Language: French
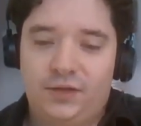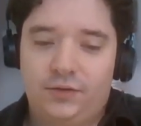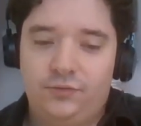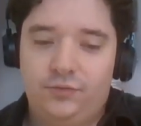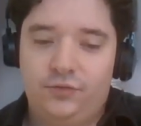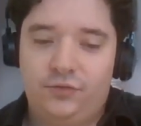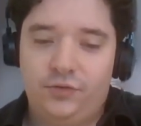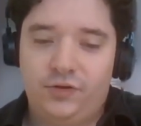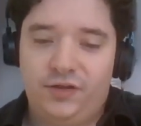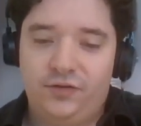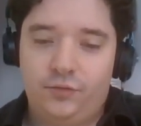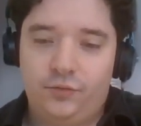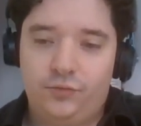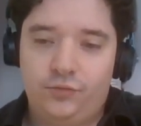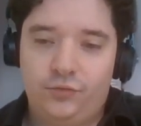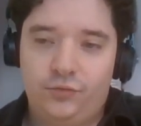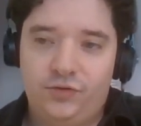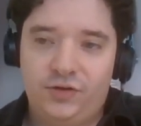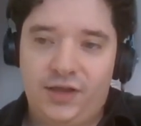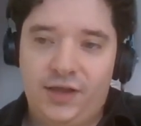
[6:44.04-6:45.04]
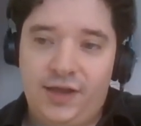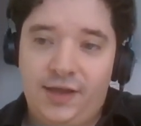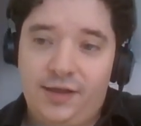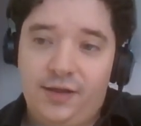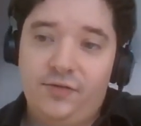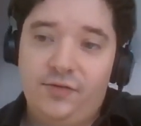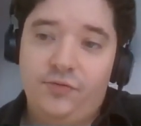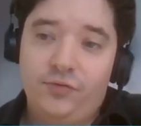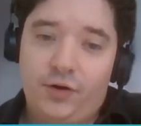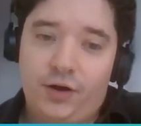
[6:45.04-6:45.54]
de ce gazoduc,
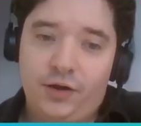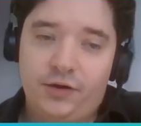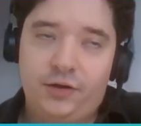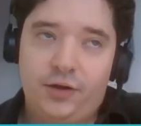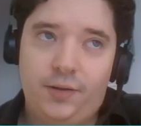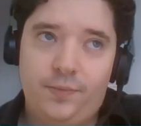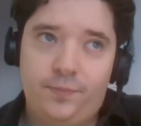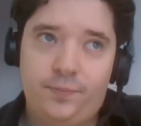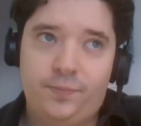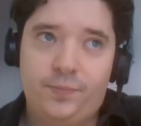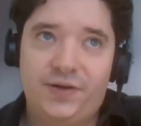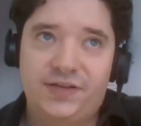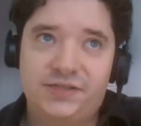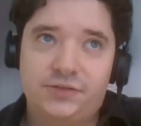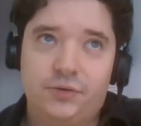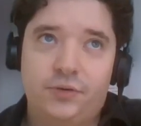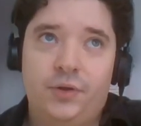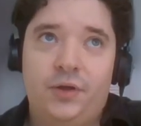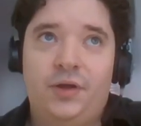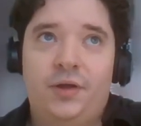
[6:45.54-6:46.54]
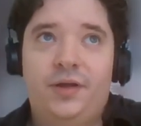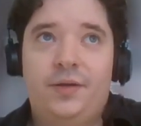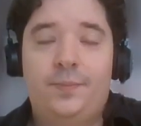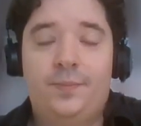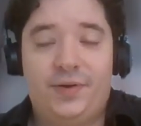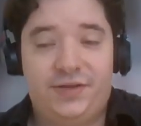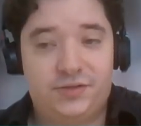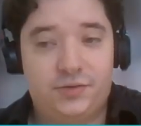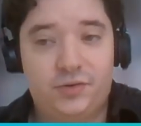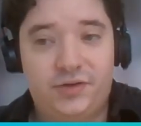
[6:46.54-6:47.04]
il faudra quand même presque
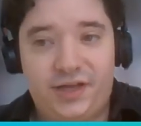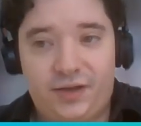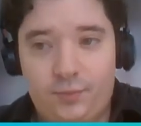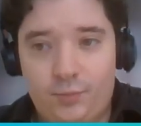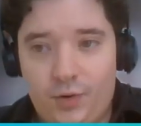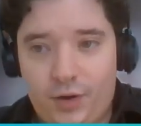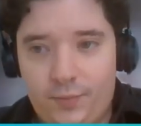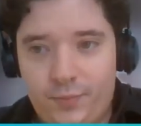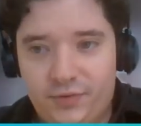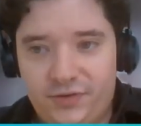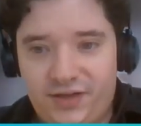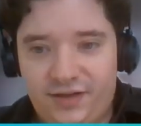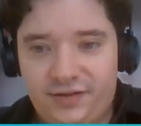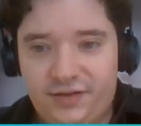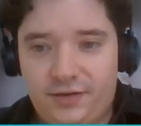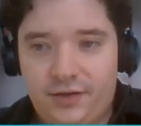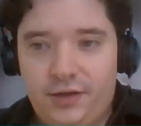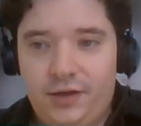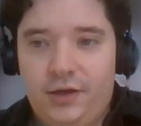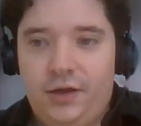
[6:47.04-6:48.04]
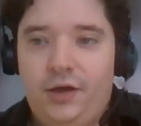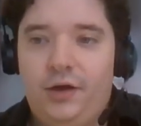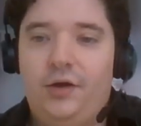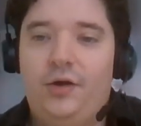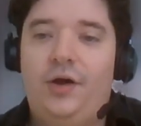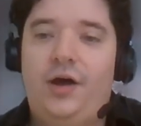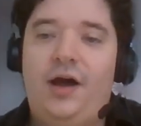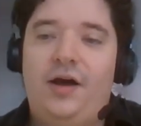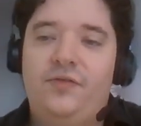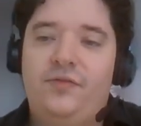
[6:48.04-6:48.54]
presque quatre mois peut-être
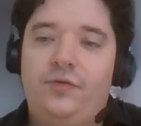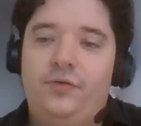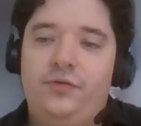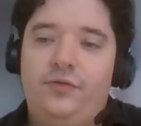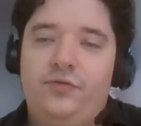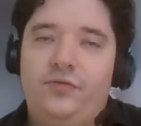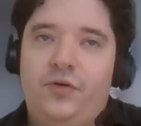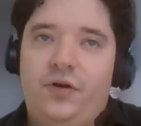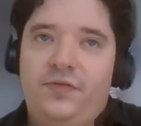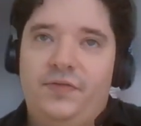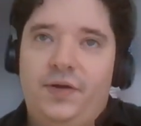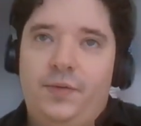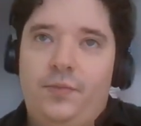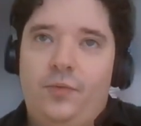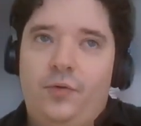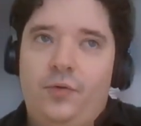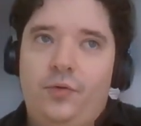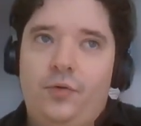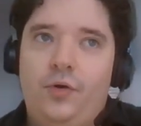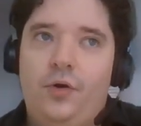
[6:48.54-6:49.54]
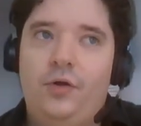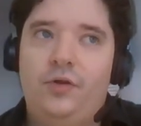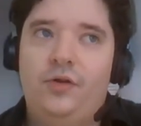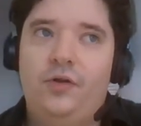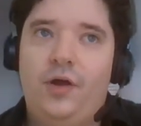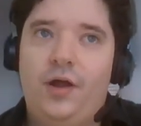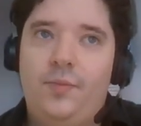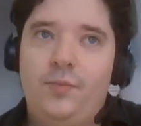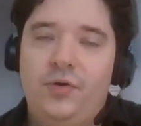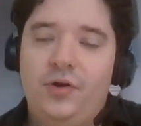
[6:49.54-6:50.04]
euh, avant de voir vraiment euh,
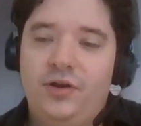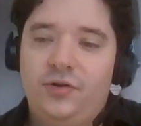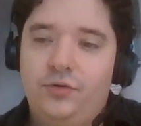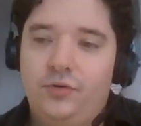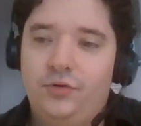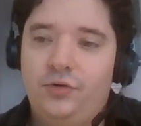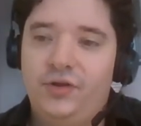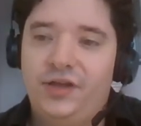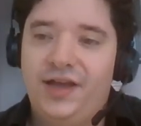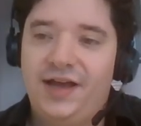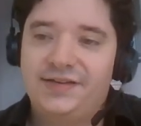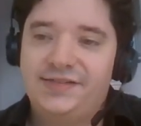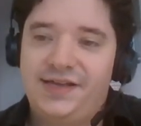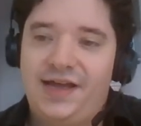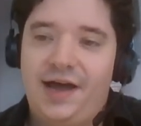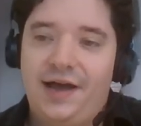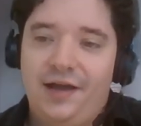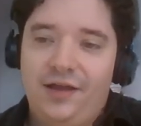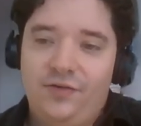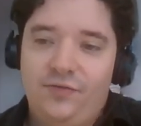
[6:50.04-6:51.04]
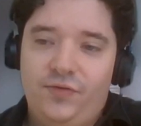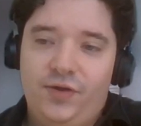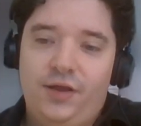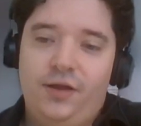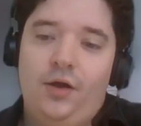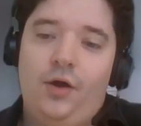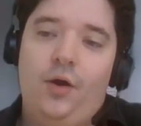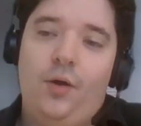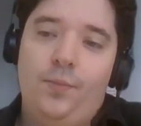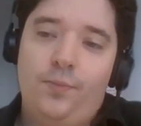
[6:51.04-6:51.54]
la molécule de gaz
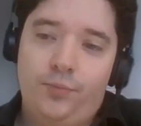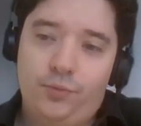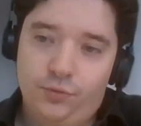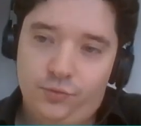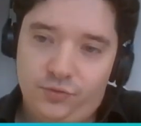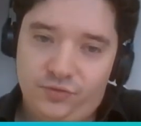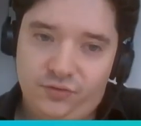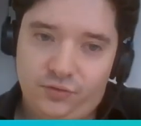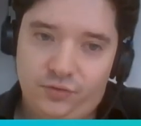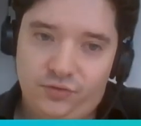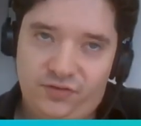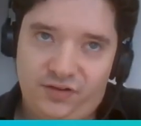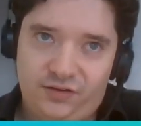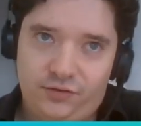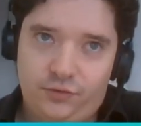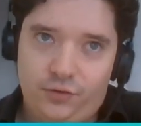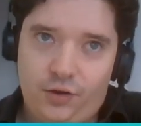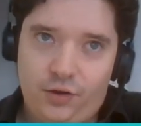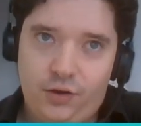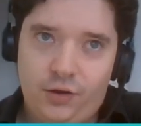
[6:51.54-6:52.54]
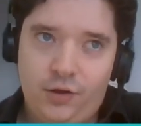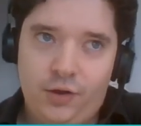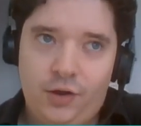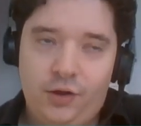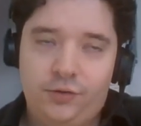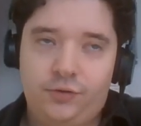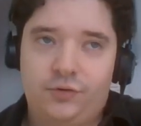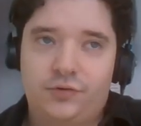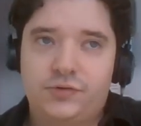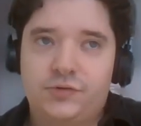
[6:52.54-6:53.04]
arriver euh, pour notre secteur,
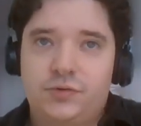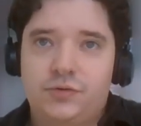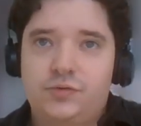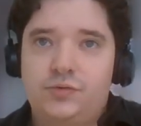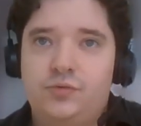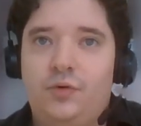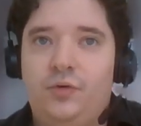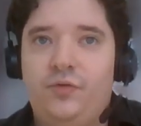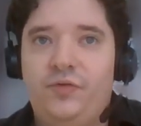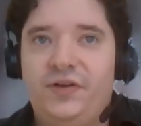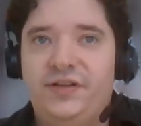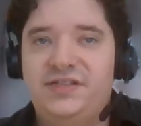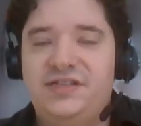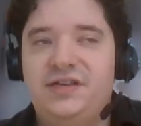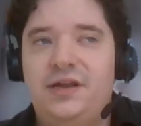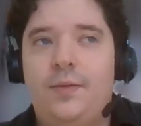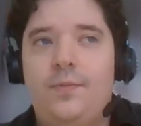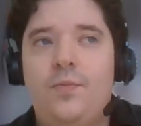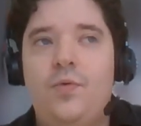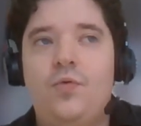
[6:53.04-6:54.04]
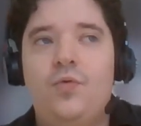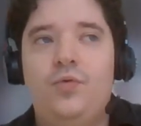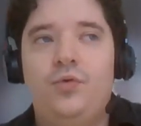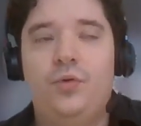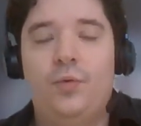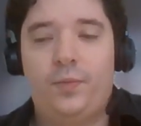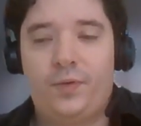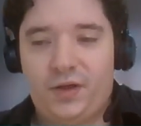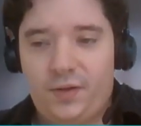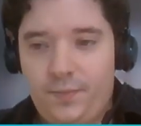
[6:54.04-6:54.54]
dans le sens où en fait il y a beaucoup
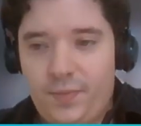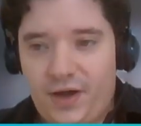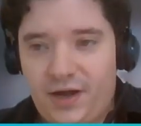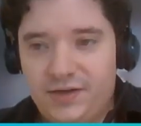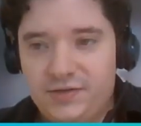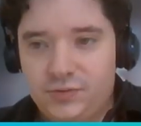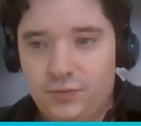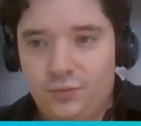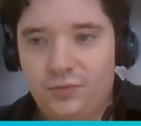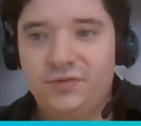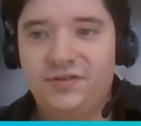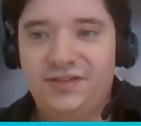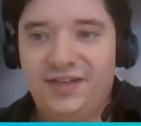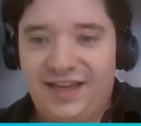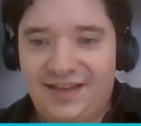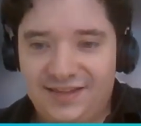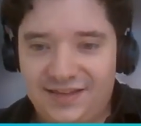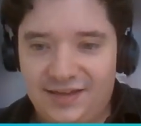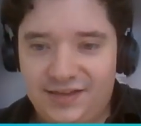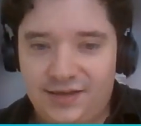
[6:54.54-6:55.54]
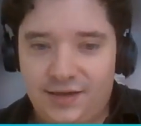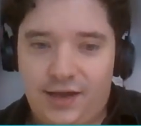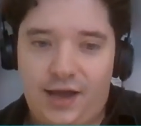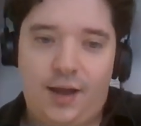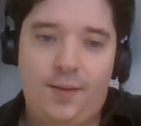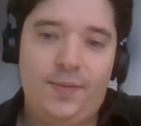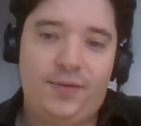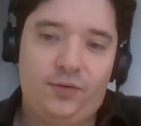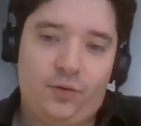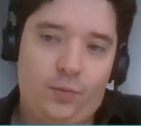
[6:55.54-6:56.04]
de préparation technique
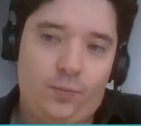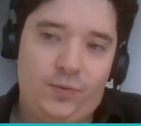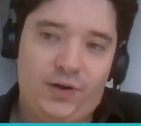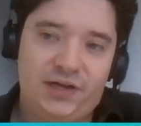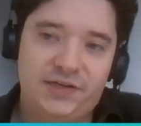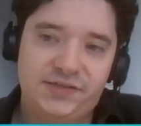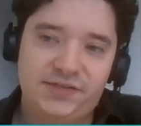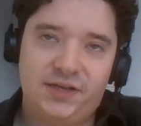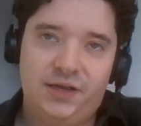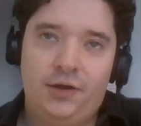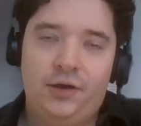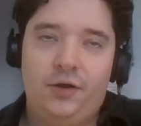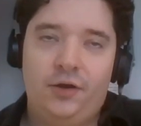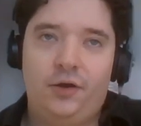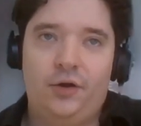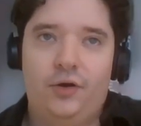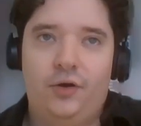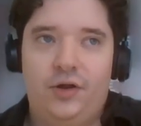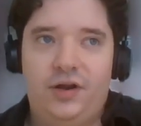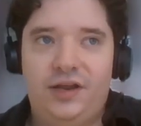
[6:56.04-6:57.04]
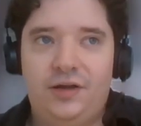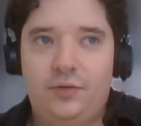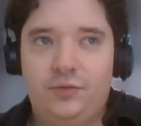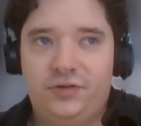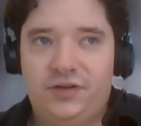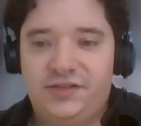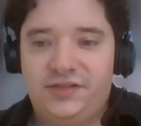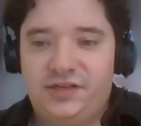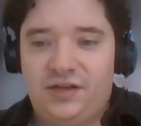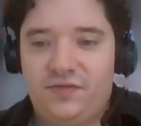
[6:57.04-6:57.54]
à mettre en place, les
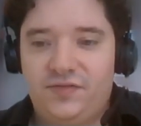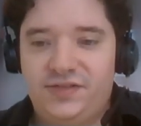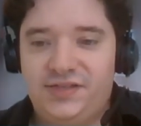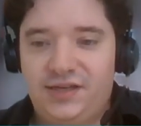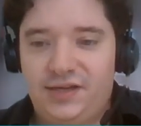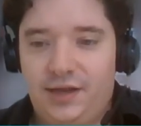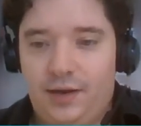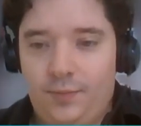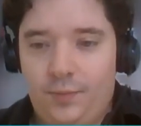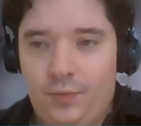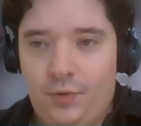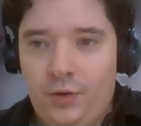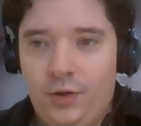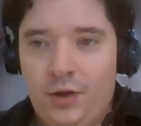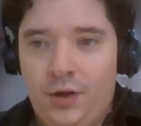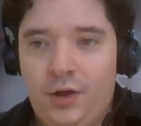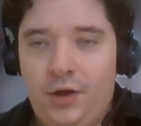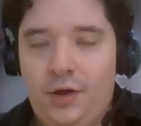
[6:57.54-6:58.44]
contrats de service également.